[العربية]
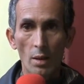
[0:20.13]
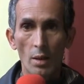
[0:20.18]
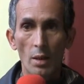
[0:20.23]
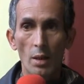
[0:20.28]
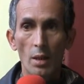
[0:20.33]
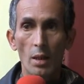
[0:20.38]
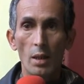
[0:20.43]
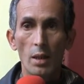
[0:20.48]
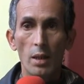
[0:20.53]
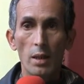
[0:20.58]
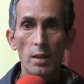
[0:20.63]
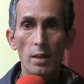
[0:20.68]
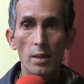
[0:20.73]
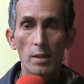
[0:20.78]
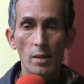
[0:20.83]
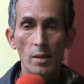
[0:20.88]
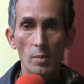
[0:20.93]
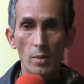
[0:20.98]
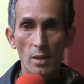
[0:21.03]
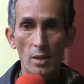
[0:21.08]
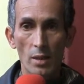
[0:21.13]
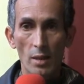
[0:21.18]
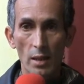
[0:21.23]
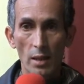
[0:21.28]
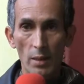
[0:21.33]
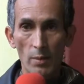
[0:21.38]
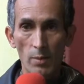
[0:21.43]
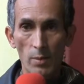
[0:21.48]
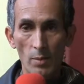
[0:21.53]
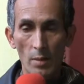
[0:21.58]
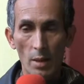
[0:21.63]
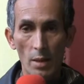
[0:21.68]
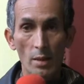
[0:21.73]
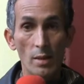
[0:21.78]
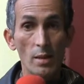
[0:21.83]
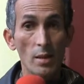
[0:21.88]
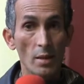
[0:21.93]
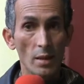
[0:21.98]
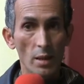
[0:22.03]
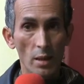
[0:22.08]
اللي كيتم التنظيم
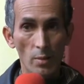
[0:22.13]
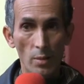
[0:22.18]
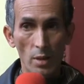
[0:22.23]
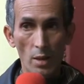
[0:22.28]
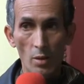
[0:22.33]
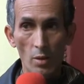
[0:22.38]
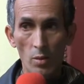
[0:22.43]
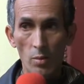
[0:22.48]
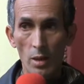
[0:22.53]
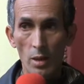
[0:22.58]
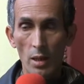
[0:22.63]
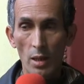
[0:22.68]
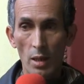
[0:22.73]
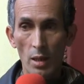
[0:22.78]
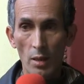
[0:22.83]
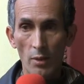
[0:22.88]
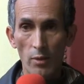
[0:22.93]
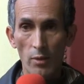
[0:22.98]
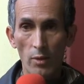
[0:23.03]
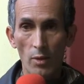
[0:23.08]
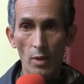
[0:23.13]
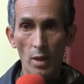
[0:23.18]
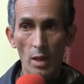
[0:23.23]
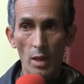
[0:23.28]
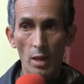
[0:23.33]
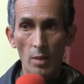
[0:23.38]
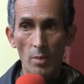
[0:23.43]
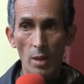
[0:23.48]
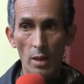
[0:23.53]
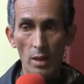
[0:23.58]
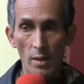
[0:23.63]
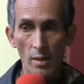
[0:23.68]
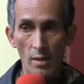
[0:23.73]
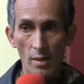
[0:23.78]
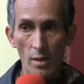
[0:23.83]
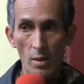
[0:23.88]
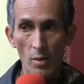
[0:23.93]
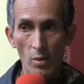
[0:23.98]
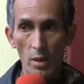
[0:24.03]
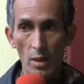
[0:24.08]
التنظيم ديالو من طرف المركز
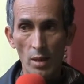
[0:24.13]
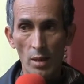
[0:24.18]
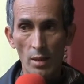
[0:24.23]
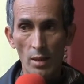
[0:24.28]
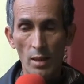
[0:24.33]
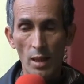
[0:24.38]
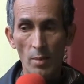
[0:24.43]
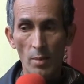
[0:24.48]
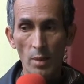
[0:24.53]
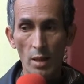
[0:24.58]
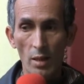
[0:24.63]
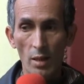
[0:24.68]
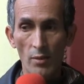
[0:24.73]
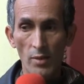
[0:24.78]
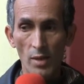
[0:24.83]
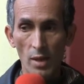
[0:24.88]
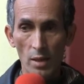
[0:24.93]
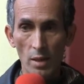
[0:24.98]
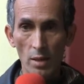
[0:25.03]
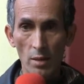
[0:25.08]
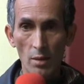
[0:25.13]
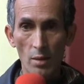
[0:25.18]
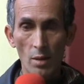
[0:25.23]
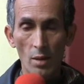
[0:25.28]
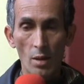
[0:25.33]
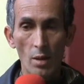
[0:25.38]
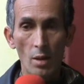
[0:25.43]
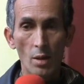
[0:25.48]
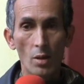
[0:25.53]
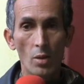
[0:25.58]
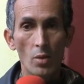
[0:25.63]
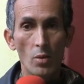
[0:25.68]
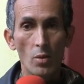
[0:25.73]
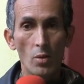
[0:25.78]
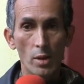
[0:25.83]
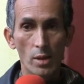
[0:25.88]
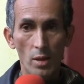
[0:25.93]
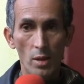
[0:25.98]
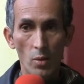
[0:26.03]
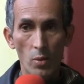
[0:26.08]
الدولي للدعم النفسي
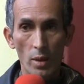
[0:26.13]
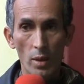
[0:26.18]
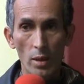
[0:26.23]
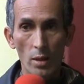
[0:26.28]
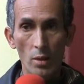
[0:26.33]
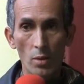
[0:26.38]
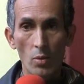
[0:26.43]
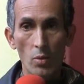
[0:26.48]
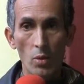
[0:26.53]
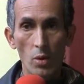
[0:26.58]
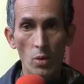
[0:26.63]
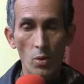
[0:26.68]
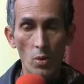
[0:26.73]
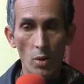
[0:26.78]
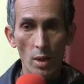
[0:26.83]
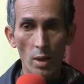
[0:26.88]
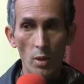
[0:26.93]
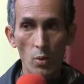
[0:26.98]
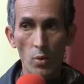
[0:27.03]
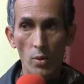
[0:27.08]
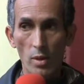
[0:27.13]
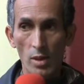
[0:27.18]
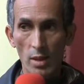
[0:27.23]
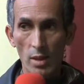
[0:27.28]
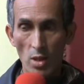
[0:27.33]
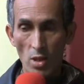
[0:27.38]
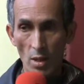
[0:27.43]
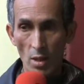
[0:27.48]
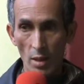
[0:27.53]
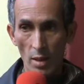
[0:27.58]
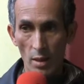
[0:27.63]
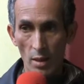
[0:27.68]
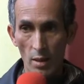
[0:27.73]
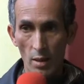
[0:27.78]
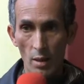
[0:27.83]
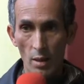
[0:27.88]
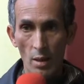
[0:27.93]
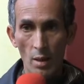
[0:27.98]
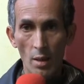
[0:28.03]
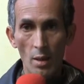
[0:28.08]
والتكوين واللغات والاستشارات
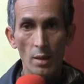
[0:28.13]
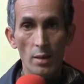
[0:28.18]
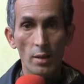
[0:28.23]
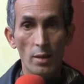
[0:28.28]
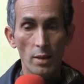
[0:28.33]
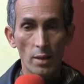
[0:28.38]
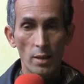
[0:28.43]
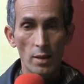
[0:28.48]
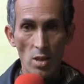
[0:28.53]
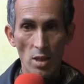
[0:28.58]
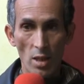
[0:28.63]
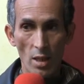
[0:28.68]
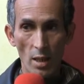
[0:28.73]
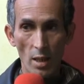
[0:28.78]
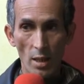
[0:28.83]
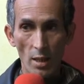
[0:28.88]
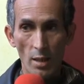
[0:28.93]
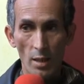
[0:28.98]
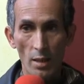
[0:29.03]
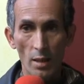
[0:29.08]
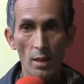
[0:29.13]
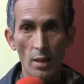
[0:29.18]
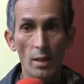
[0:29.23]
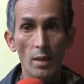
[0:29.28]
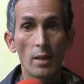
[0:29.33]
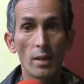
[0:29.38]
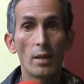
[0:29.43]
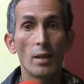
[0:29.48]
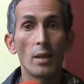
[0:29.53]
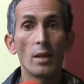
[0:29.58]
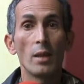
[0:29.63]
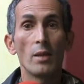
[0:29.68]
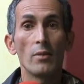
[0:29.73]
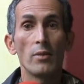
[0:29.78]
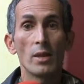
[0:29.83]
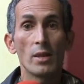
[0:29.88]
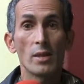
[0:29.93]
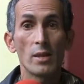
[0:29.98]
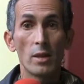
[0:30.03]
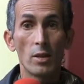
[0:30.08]
تحت شعار الثقافة
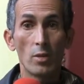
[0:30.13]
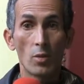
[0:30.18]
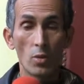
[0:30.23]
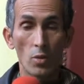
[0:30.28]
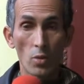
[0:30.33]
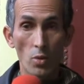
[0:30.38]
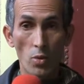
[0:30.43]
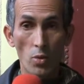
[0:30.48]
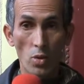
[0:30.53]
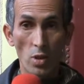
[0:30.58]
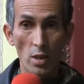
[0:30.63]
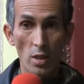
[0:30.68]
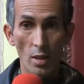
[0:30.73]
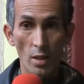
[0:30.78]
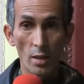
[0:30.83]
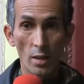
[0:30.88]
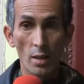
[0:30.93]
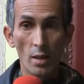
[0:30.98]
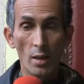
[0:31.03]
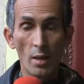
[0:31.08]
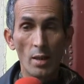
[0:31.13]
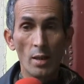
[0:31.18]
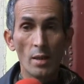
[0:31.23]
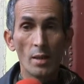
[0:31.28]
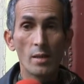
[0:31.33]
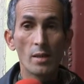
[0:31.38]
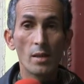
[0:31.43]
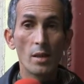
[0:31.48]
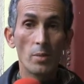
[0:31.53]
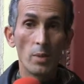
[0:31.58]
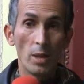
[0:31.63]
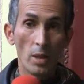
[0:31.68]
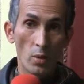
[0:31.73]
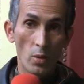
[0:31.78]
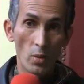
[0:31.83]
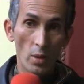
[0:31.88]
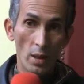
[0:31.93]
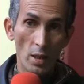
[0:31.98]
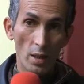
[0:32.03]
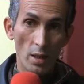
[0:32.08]
السيكولوجية سبيل
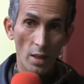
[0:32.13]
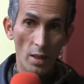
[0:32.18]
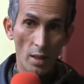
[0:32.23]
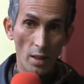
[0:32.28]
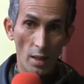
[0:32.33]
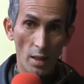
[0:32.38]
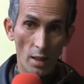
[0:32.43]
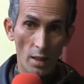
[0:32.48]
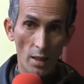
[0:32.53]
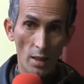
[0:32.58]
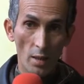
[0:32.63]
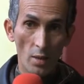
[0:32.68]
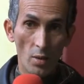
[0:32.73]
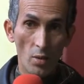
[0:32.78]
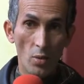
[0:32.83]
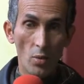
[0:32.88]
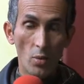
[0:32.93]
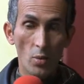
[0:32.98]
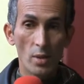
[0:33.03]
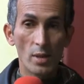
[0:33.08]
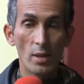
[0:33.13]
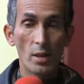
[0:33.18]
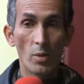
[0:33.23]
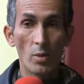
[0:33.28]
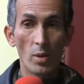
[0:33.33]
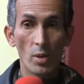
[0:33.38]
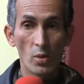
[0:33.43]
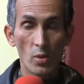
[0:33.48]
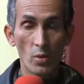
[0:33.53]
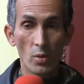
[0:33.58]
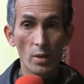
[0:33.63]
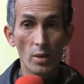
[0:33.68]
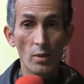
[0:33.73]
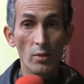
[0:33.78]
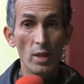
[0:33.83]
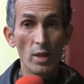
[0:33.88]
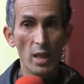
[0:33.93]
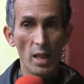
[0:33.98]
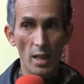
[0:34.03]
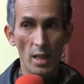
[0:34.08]
إلى الراحة والتوازن
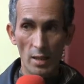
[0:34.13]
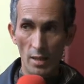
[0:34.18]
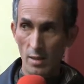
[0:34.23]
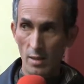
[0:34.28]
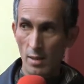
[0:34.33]
في الحياة